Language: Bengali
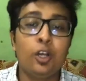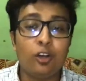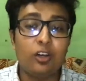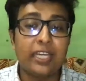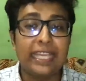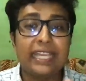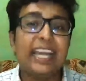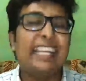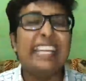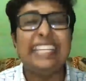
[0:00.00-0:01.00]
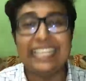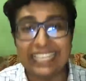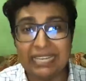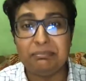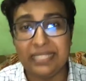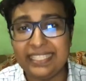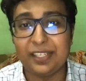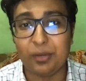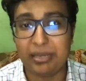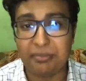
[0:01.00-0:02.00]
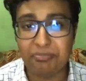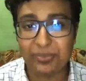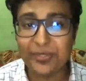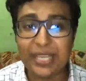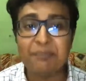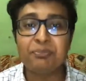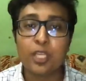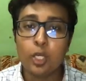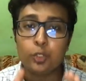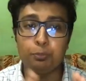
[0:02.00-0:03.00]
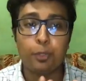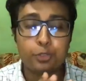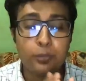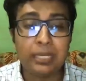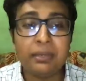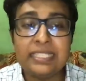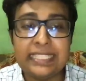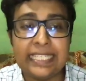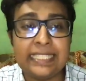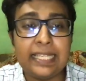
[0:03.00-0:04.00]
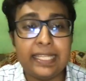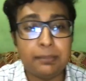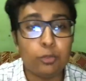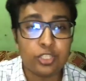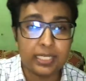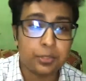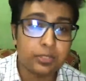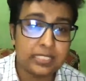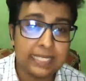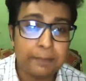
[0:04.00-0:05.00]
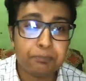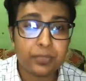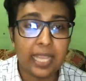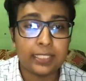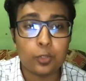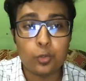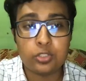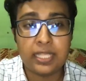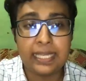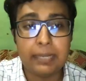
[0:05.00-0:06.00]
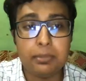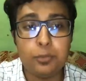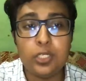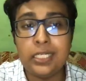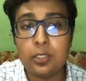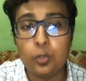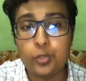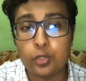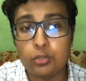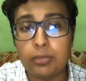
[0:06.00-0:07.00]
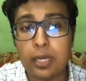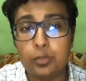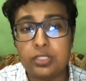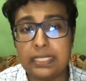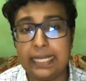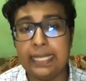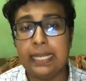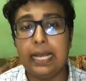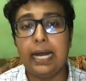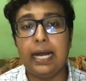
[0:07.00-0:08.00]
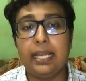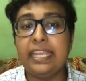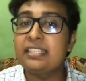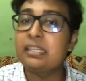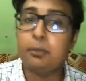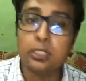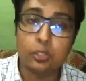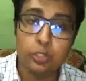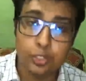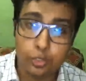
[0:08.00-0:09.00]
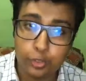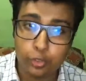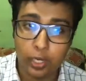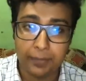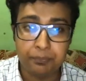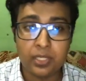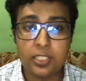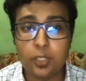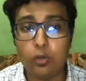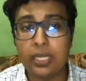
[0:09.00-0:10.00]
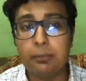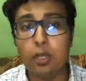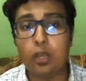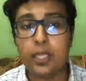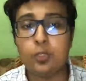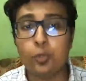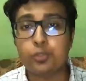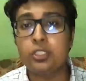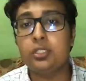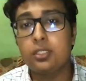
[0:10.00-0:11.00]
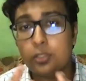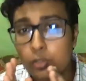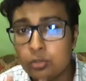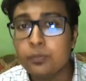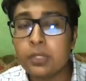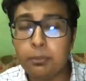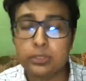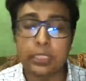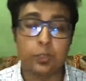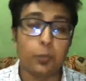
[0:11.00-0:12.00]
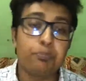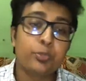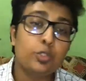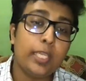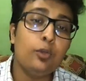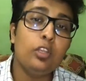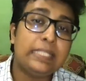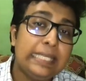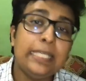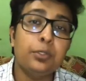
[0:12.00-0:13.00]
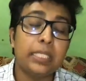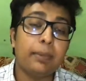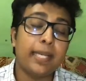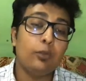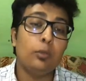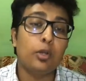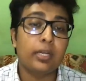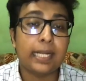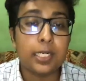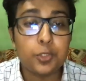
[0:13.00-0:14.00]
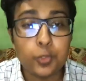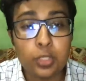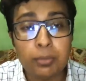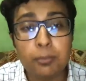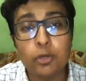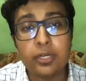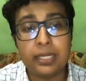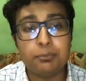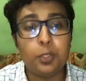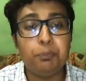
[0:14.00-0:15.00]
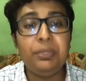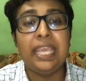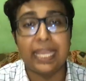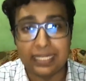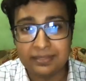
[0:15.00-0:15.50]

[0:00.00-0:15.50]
অনেক টেকনিকের হেল্প নিতে হবে ওকে তো প্রথমে আমরা যে টেকনিকটা দেখব সেটা হচ্ছে একটা কোষ থেকে বিভিন্ন ইনক্লুশন বা হচ্ছে এক্সট্রা পদার্থ নিঃসরিত হয় সেগুলোকে বলা হয় কোষ নিঃসৃত পদার্থ তো এগুলো কী কী হতে পারে এগুলো মনে রাখার জন্য আমরা মনে রাখবো পিহেন